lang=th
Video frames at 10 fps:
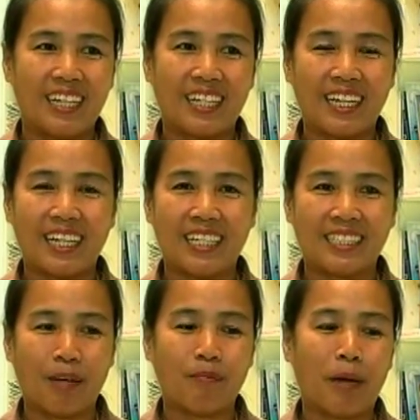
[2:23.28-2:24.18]
แล้วก็
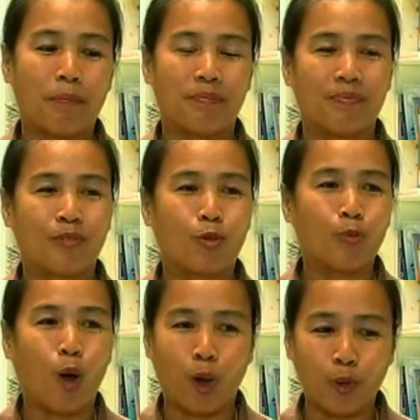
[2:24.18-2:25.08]
สำหรับ
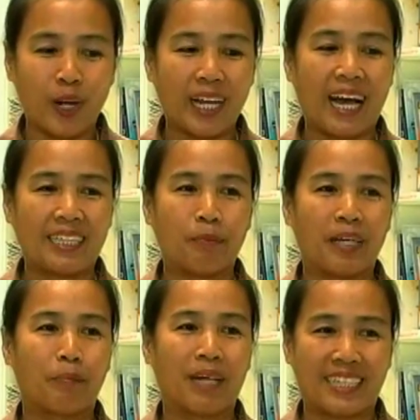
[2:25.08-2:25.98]
คุณหมอด้วยค่ะ ที่
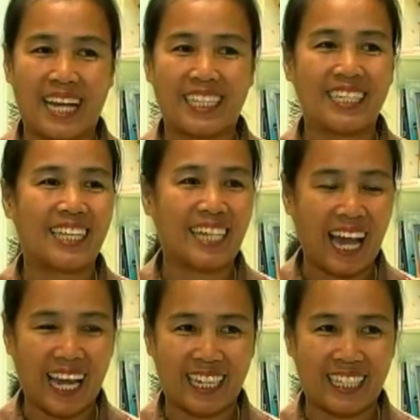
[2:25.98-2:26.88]
เป็นกำลังใจที่ดี
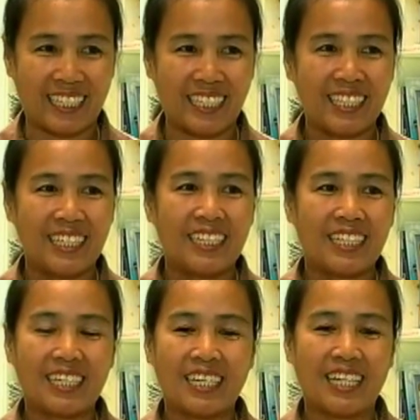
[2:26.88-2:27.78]
ให้
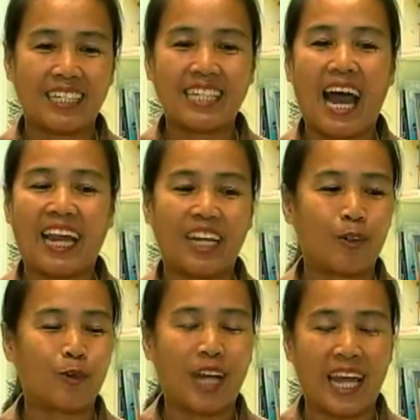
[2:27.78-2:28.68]
แล้วก็รักษา
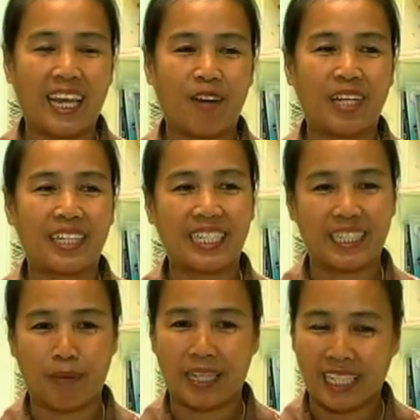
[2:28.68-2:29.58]
เราดูแลเราอย่าง
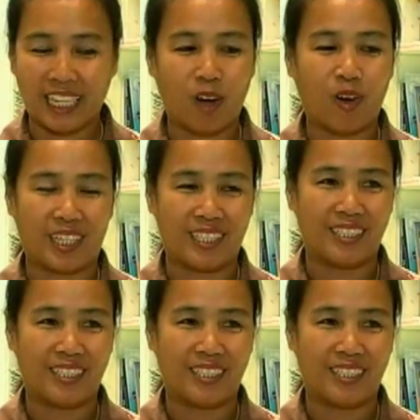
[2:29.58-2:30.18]
ดีมาตลอด